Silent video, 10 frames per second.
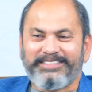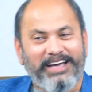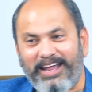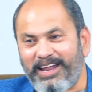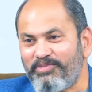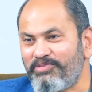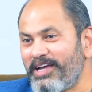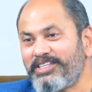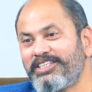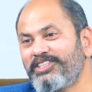చాలా
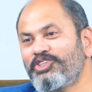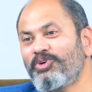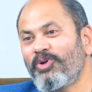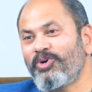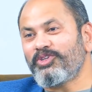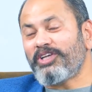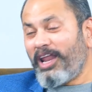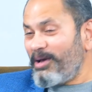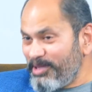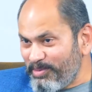ఫ్యాషన్ షోలో
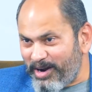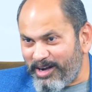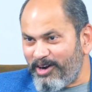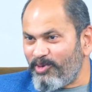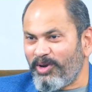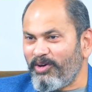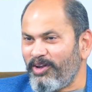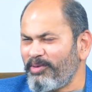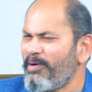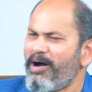చాలా మంది మాట్లాడుకునే
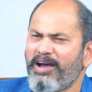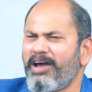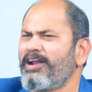వాళ్ళు బాగా